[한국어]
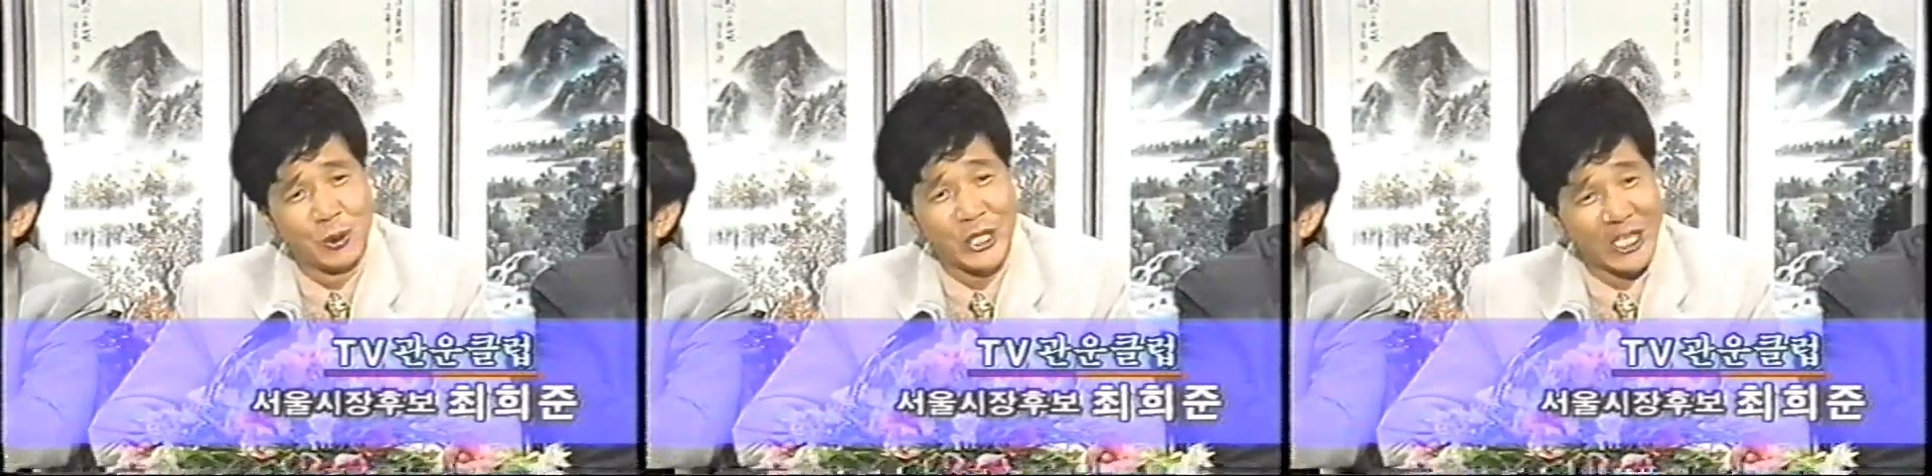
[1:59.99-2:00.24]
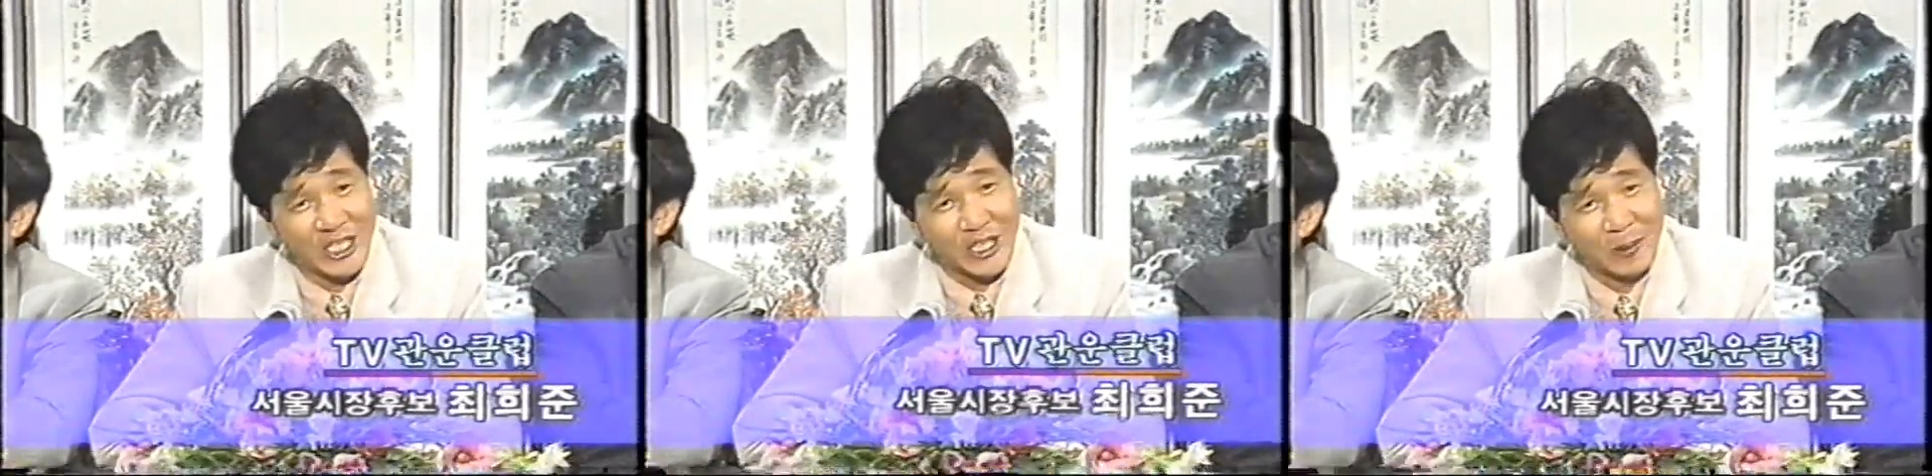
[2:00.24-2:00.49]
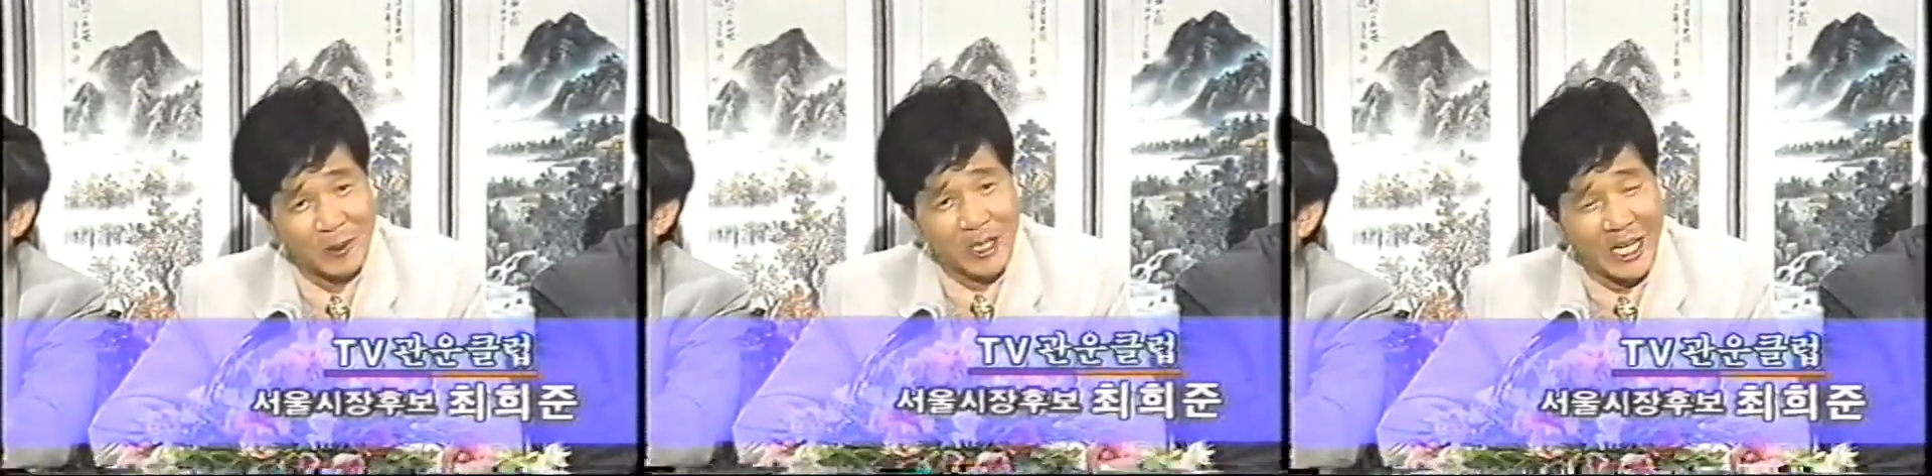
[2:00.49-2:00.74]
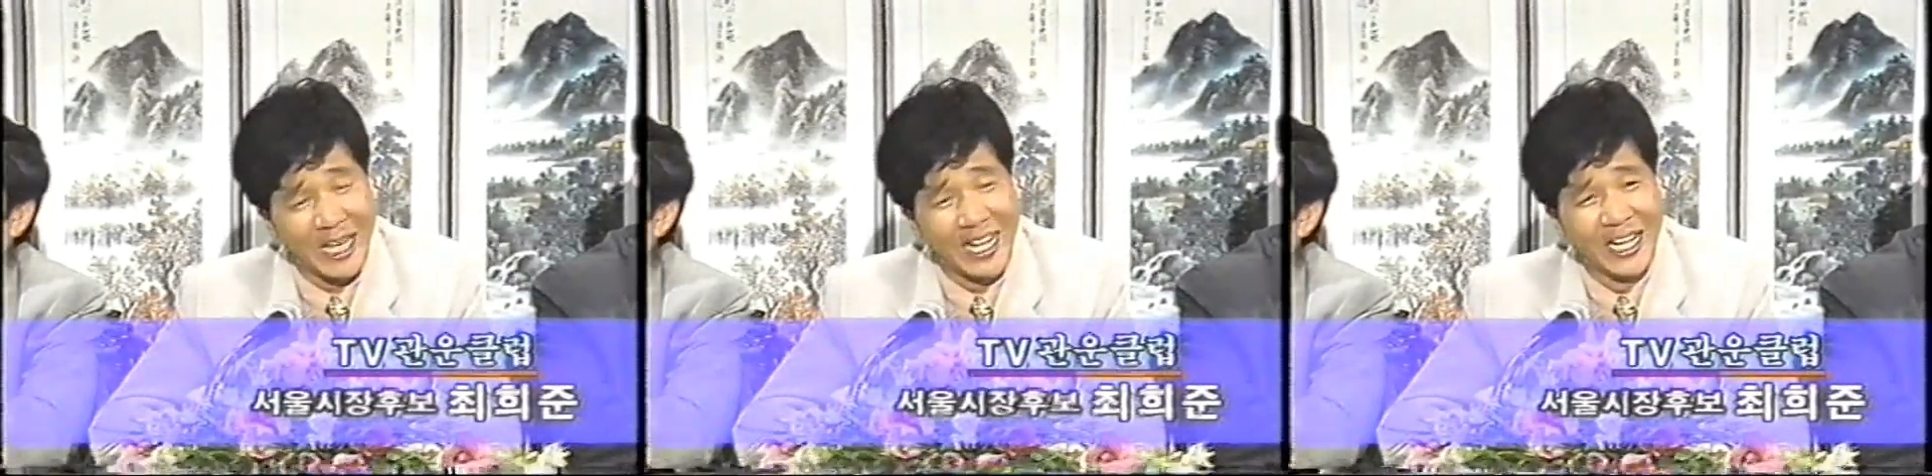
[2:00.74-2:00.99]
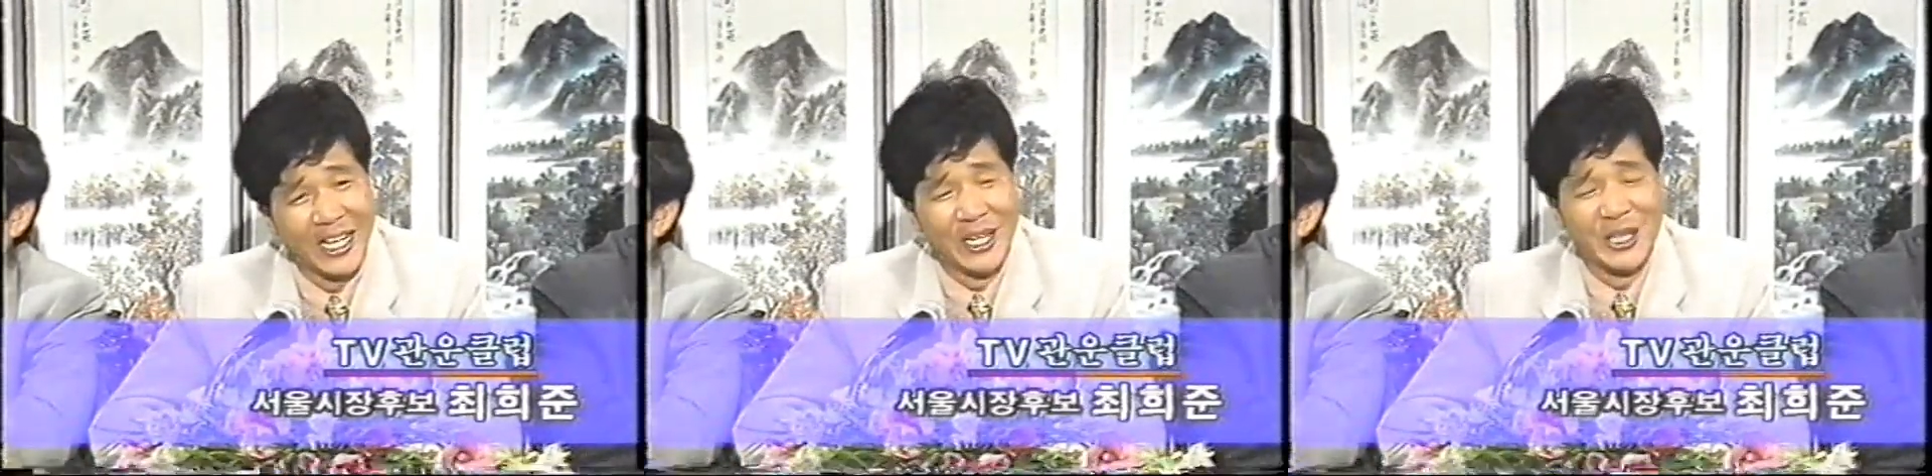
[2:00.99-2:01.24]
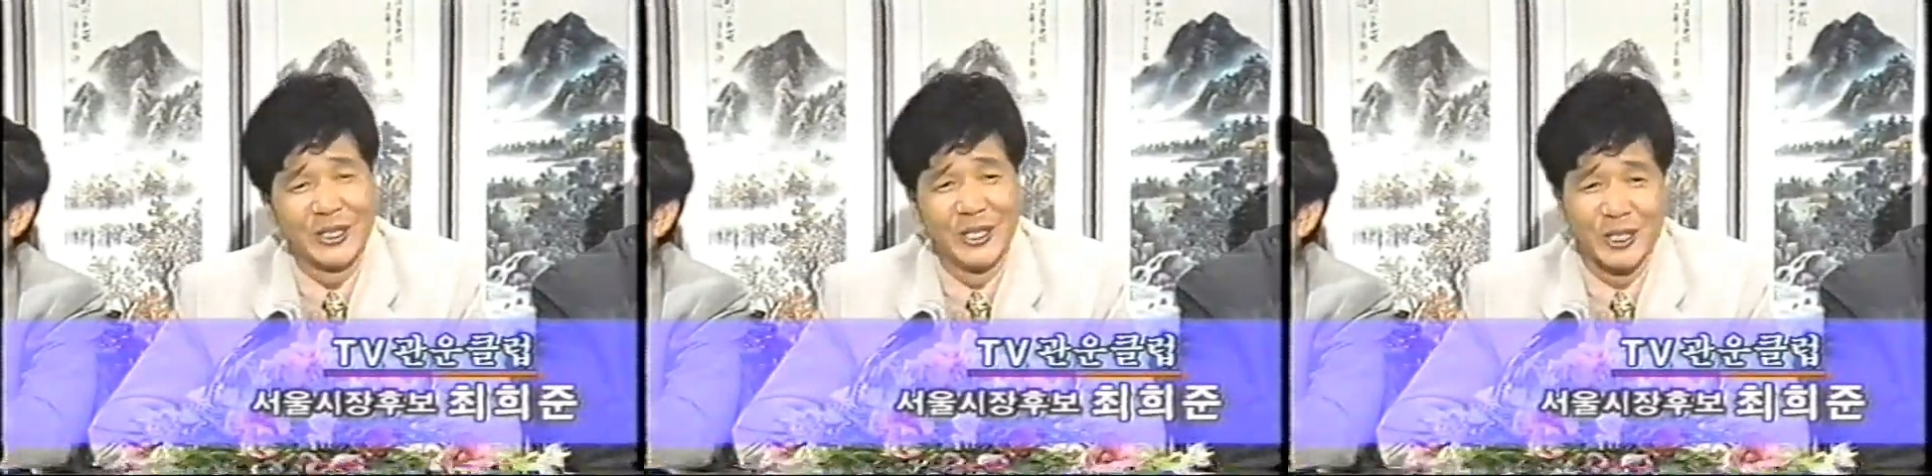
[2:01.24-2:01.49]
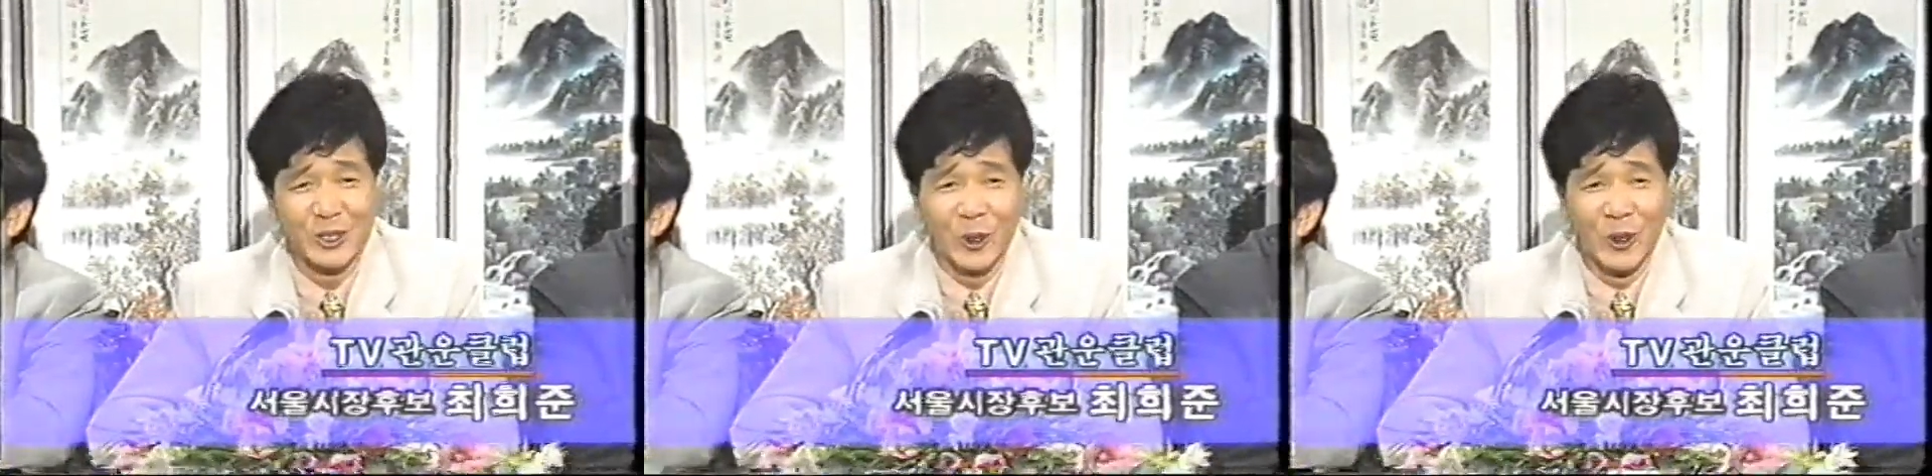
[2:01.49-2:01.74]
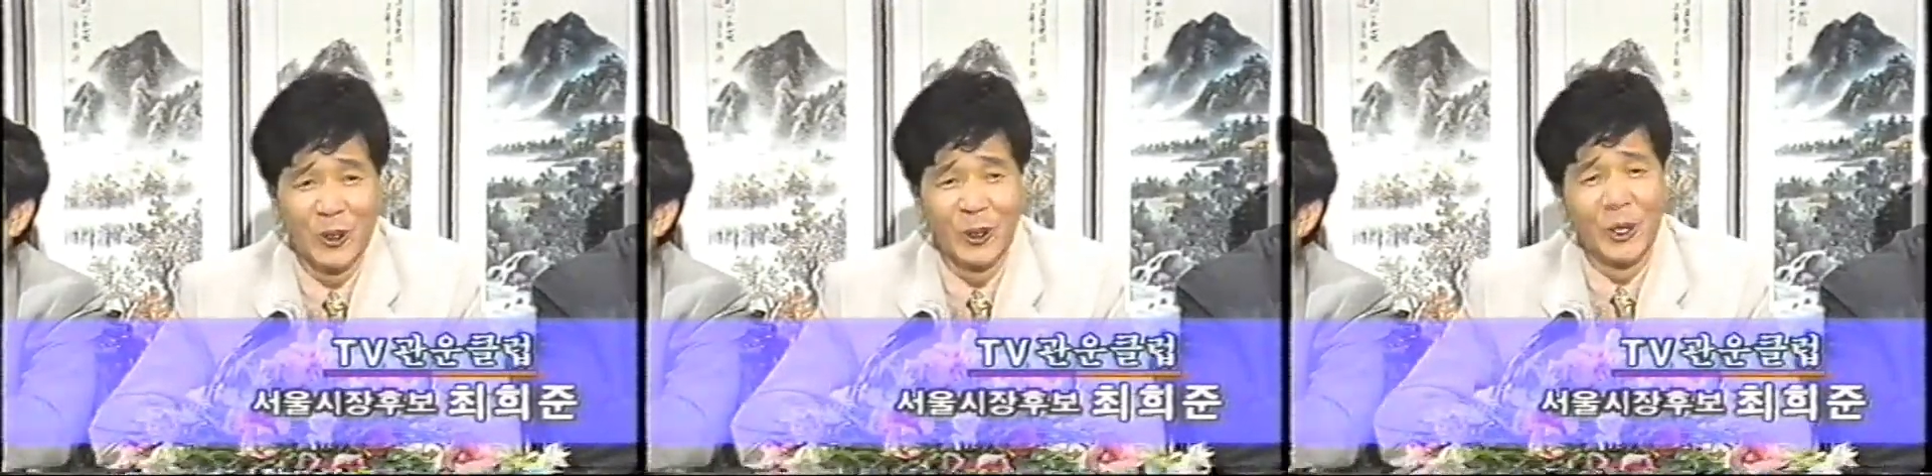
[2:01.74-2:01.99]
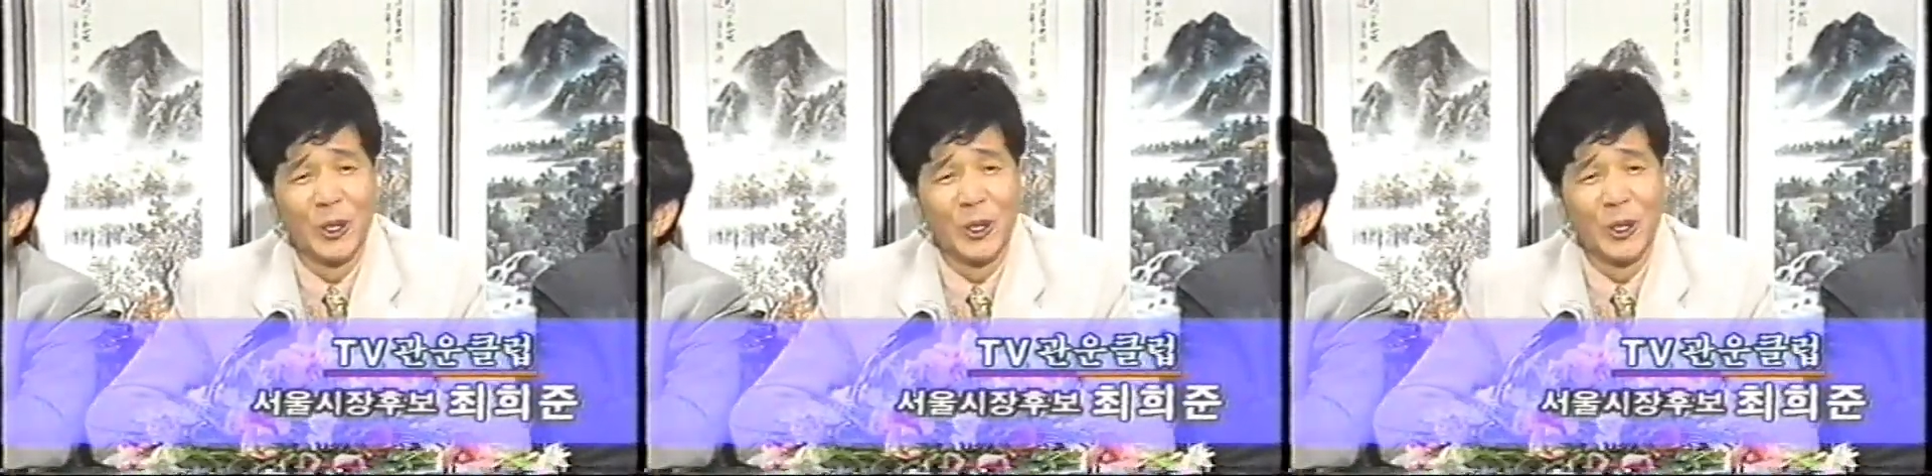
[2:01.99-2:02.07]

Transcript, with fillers: 생각됩니다. 그래서